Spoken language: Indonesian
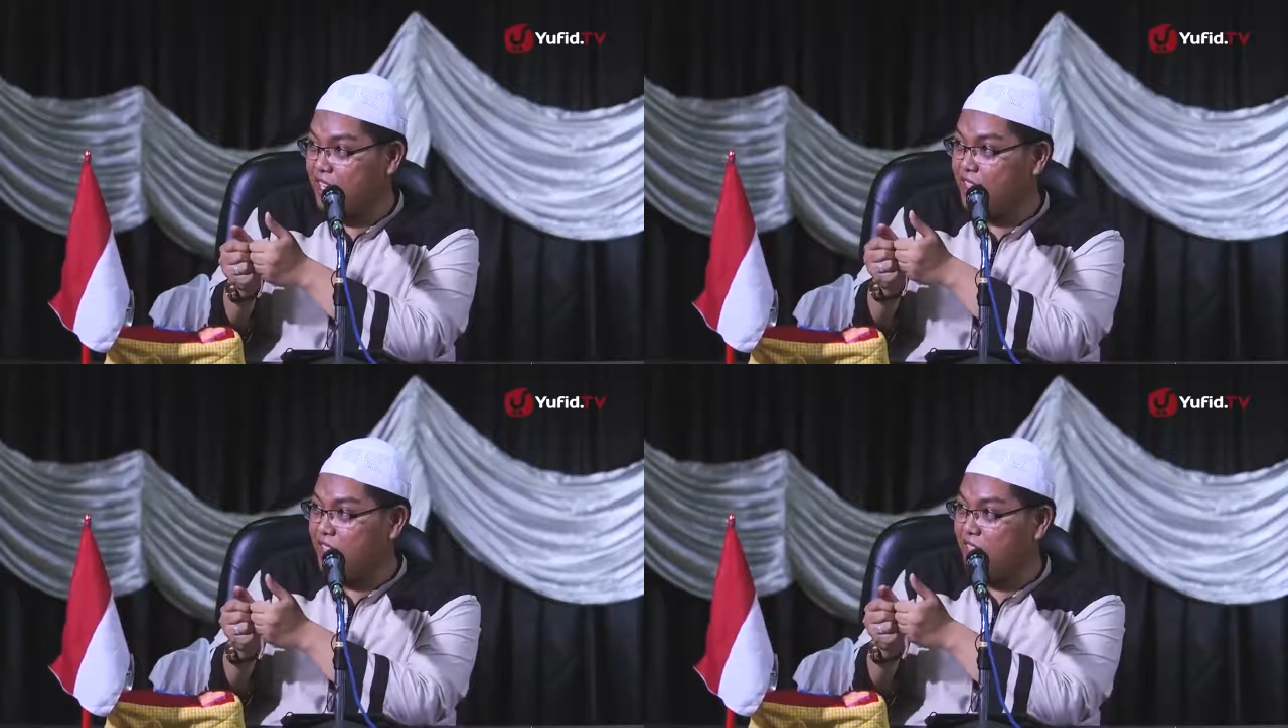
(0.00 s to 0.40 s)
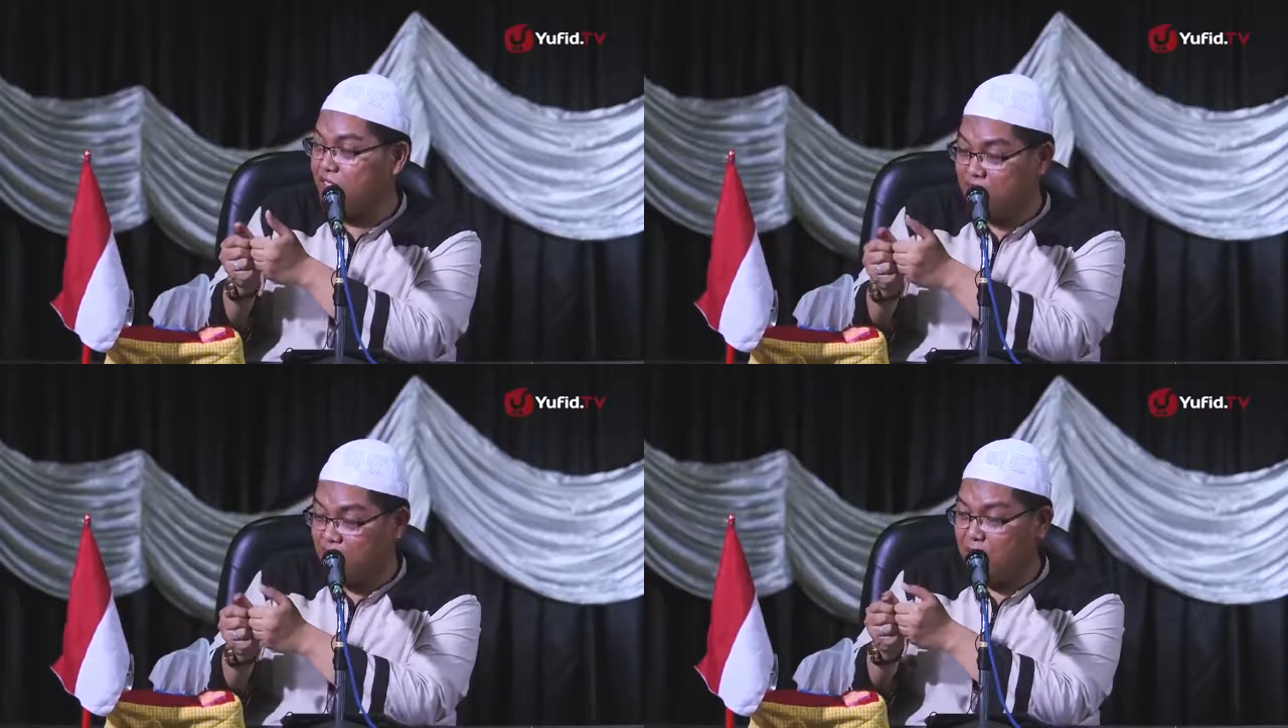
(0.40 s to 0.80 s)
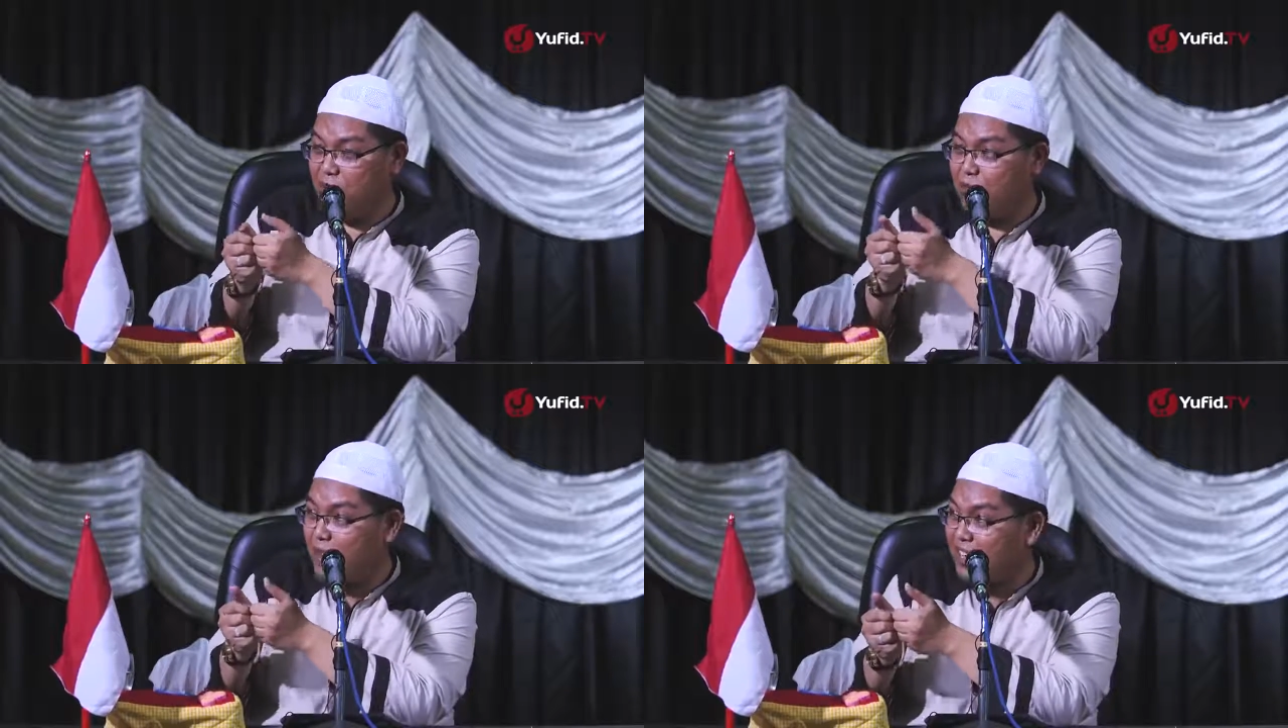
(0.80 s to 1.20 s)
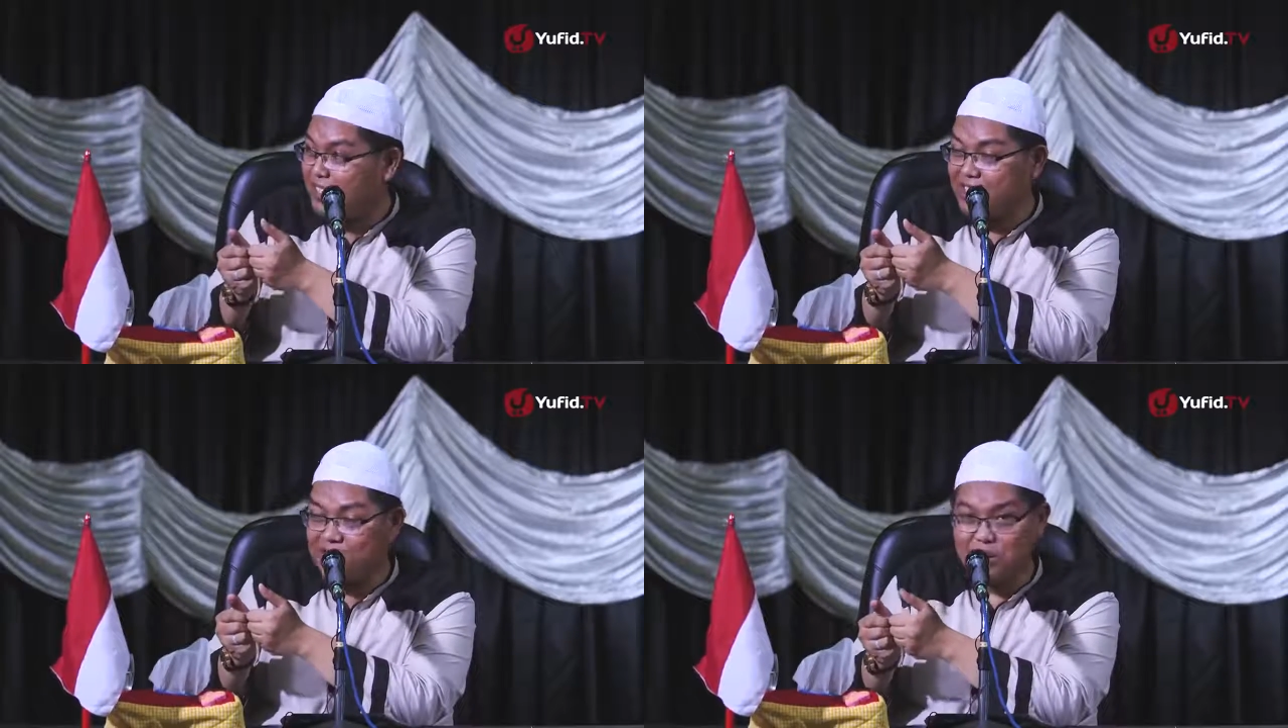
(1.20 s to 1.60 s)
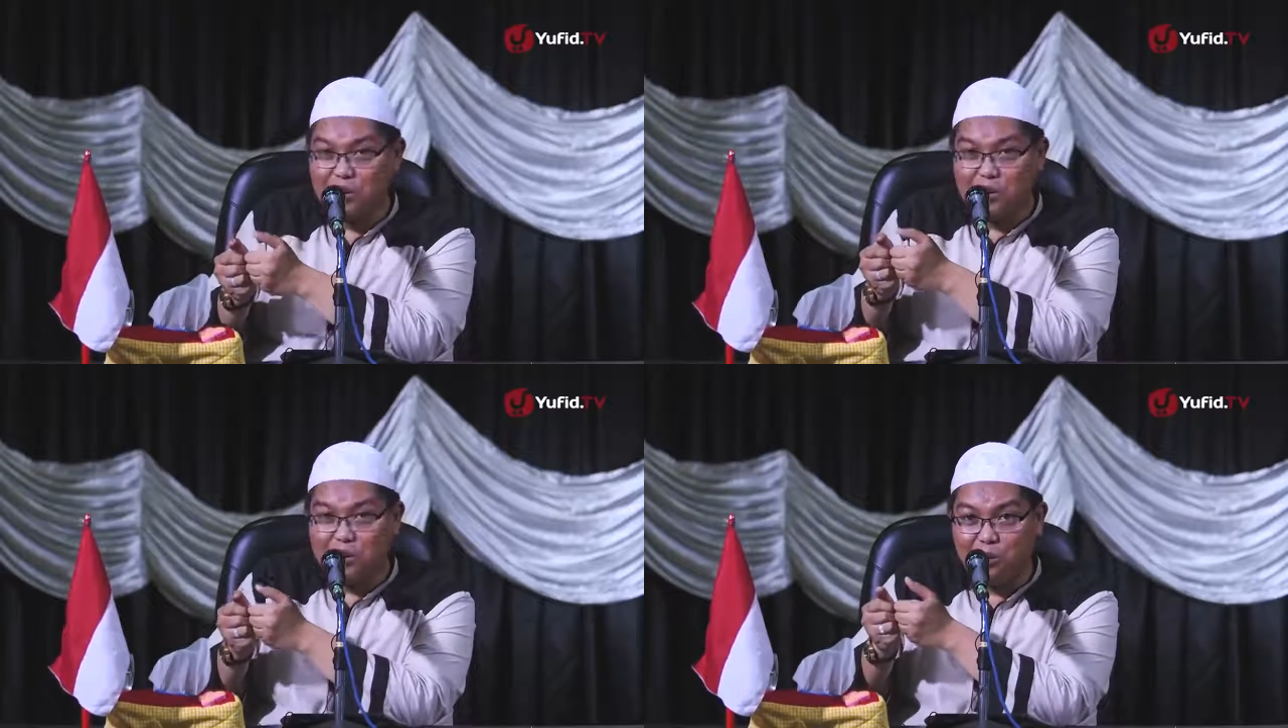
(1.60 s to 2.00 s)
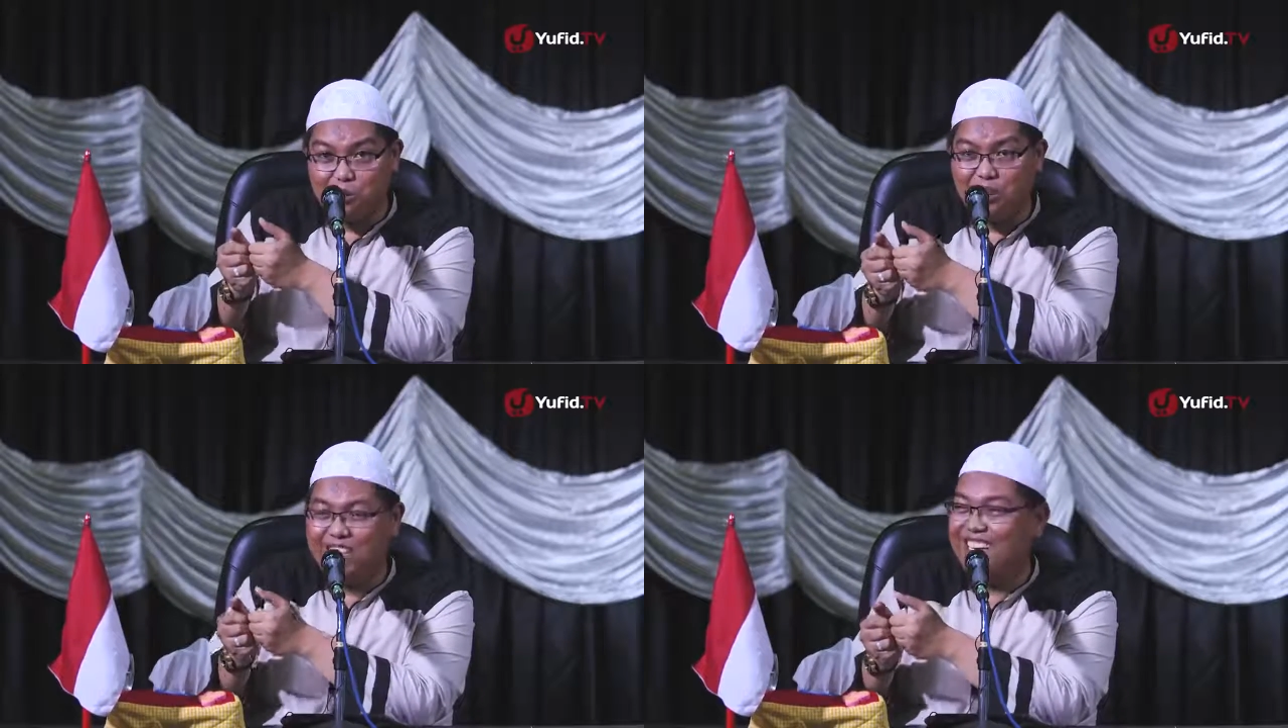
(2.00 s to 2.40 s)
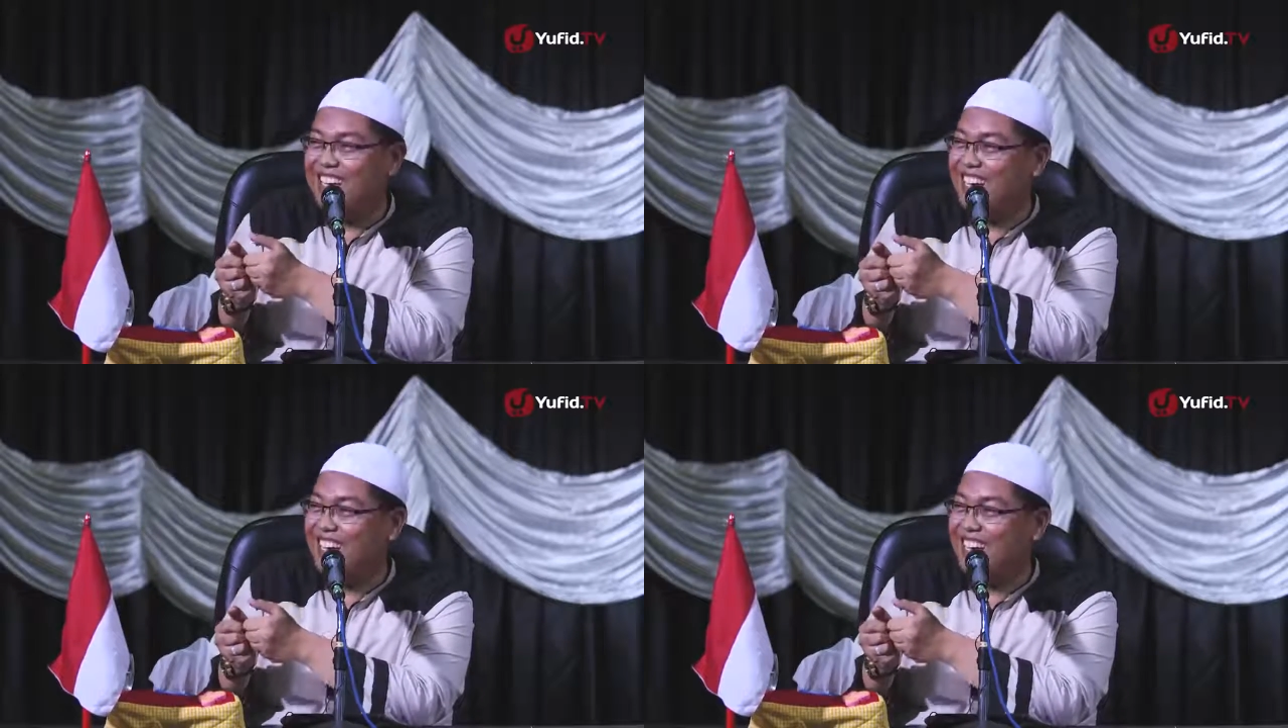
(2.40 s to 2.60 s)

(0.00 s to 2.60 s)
kecantikan, grup langsing, grup